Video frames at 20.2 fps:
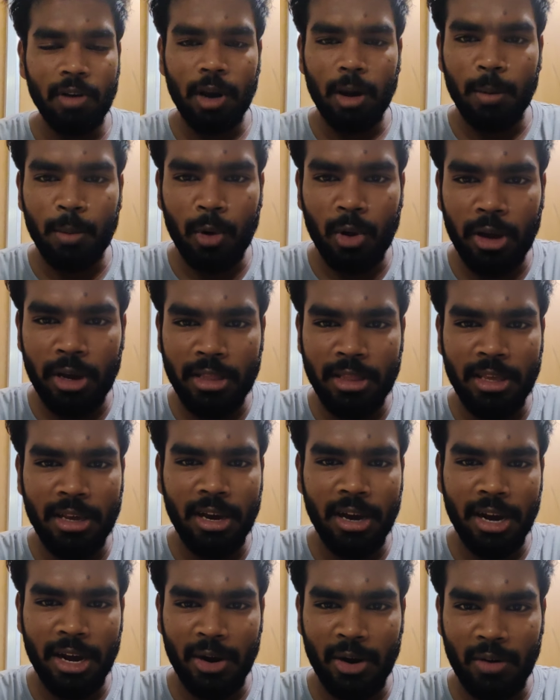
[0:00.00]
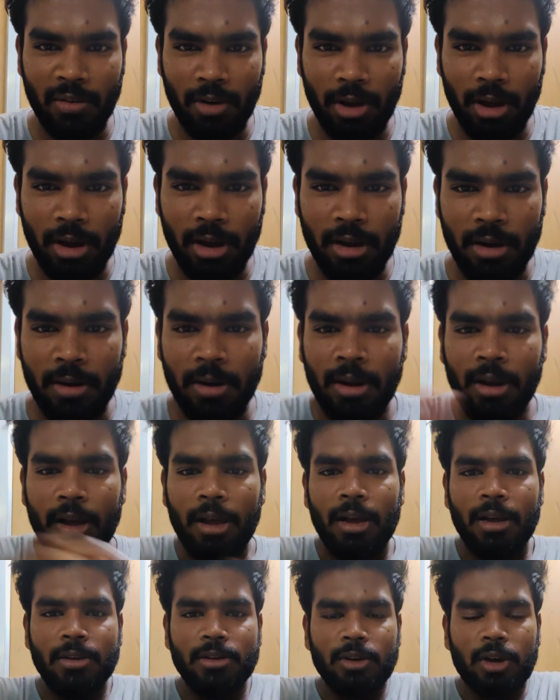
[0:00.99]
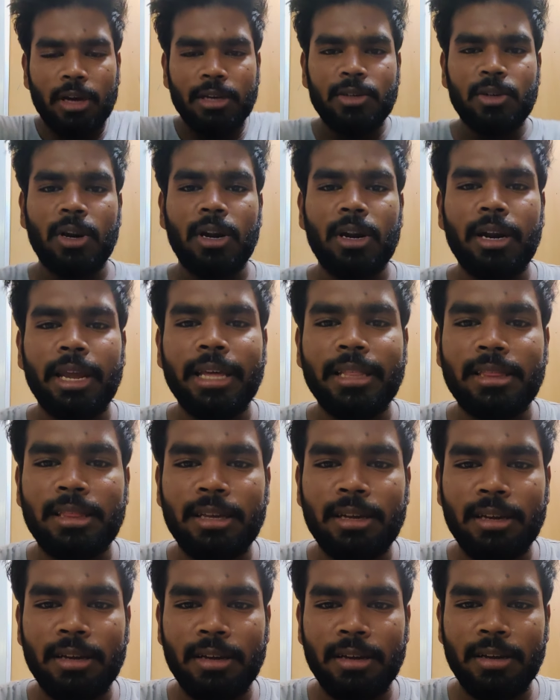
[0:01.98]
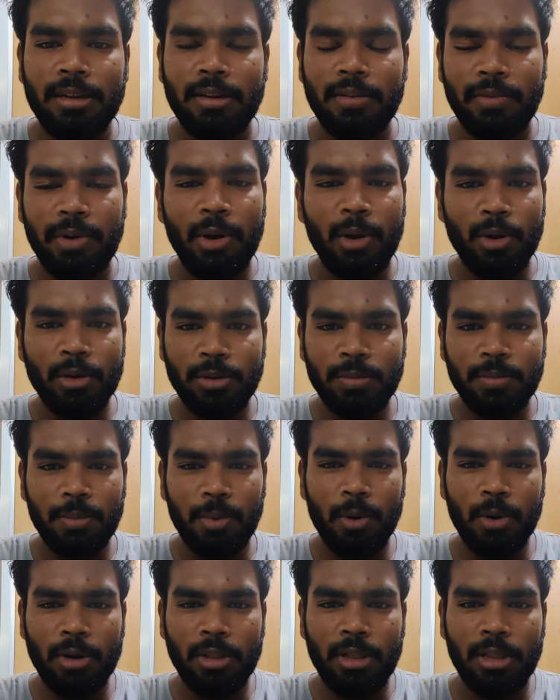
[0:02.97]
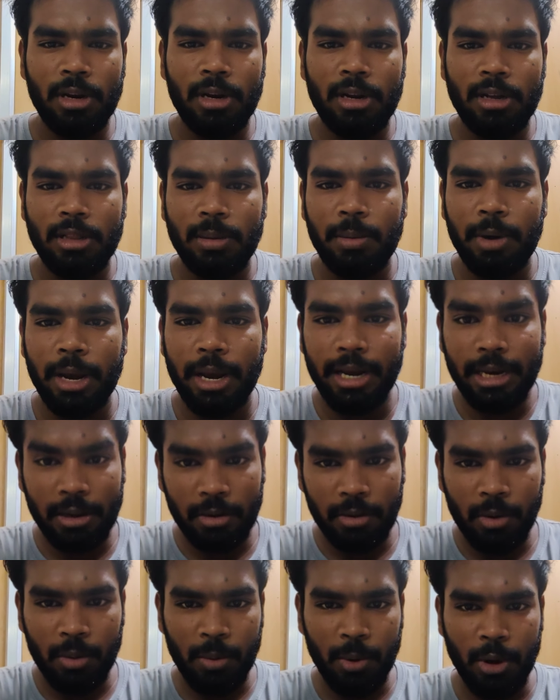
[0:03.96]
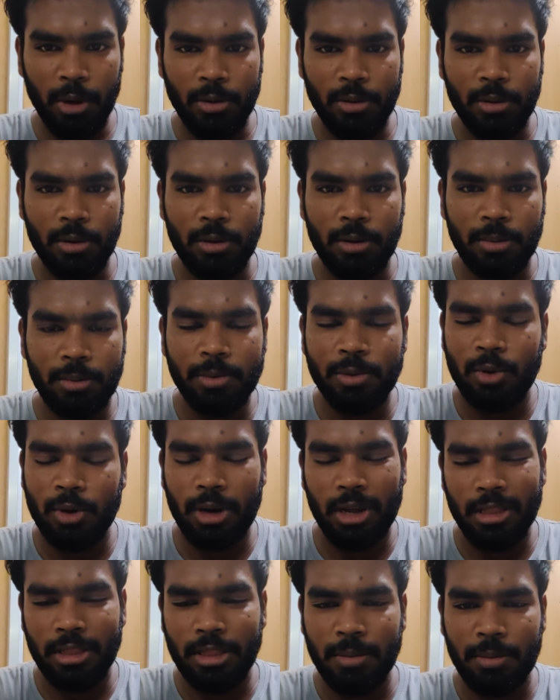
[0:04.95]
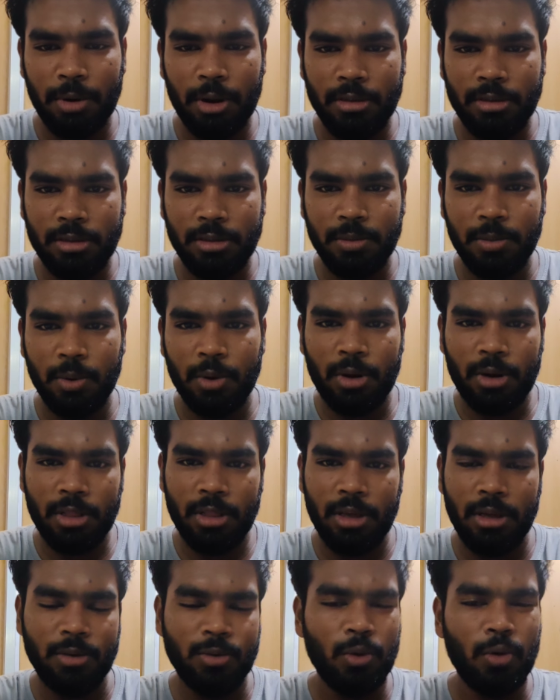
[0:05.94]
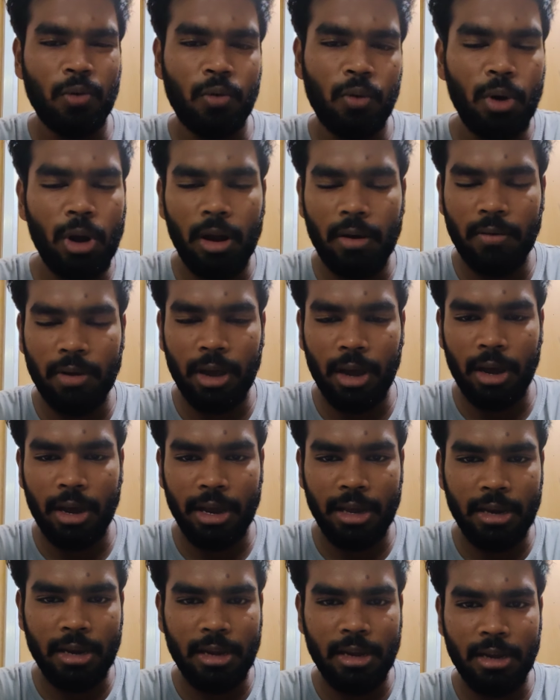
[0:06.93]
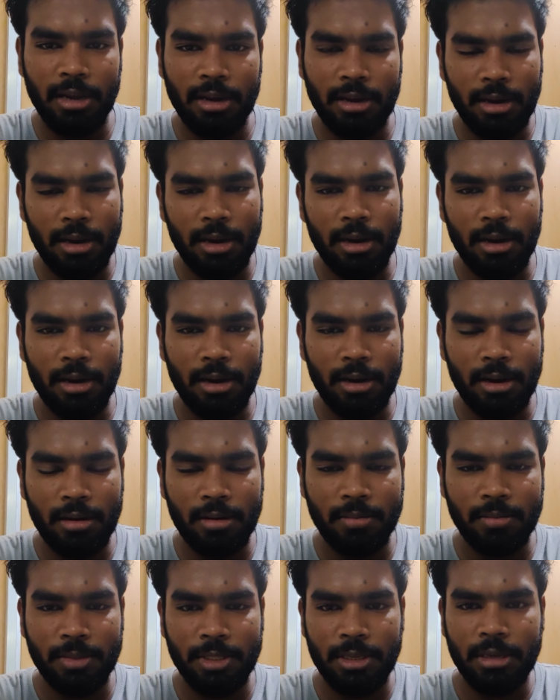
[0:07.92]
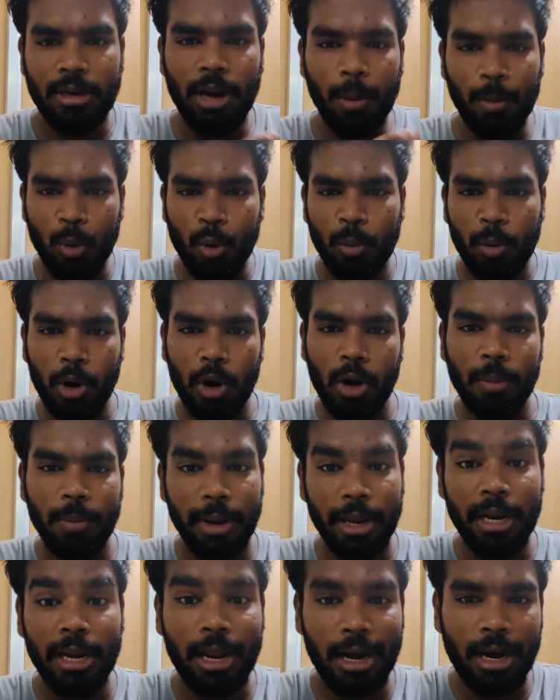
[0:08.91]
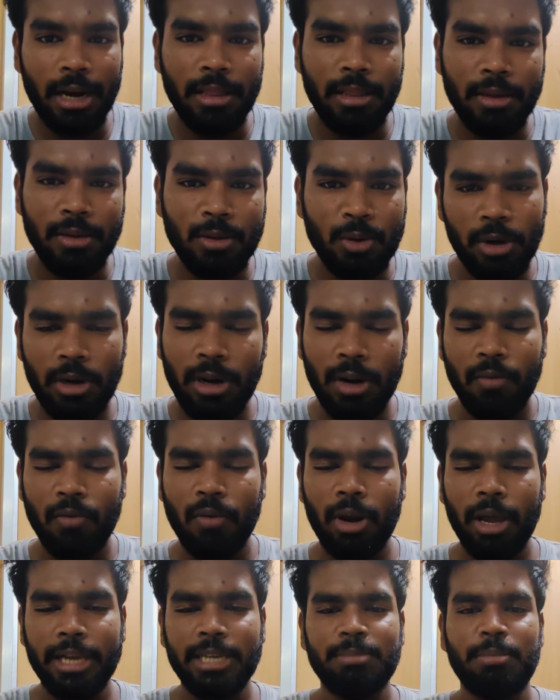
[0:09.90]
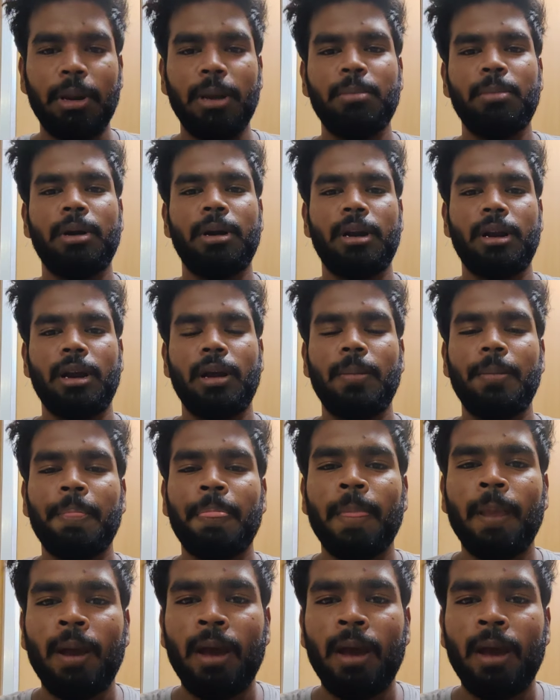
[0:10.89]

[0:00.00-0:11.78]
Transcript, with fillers: வெல்கம் டு இந்த காரைக்குடி விளாகர் ஸோ ஆக்சுவலாக நேற்று வீடியோஸ் போட்டிருந்தால இந்த மாதிரி இன்டர்வியூ போயிருந்தோம் அப்படின்னு சொல்லிட்டு அந்த ப்ராசஸ் போட்டிருந்தேன் ஸோ ஃபுல்லாகவே அங்கே என்ன டாப் டு பாட்டம் என்ன நடந்ததுன்னு சொல்லிட்டு நான் ஃபுல்லாக எக்ஸ்பிளைன் பண்ணுறேன்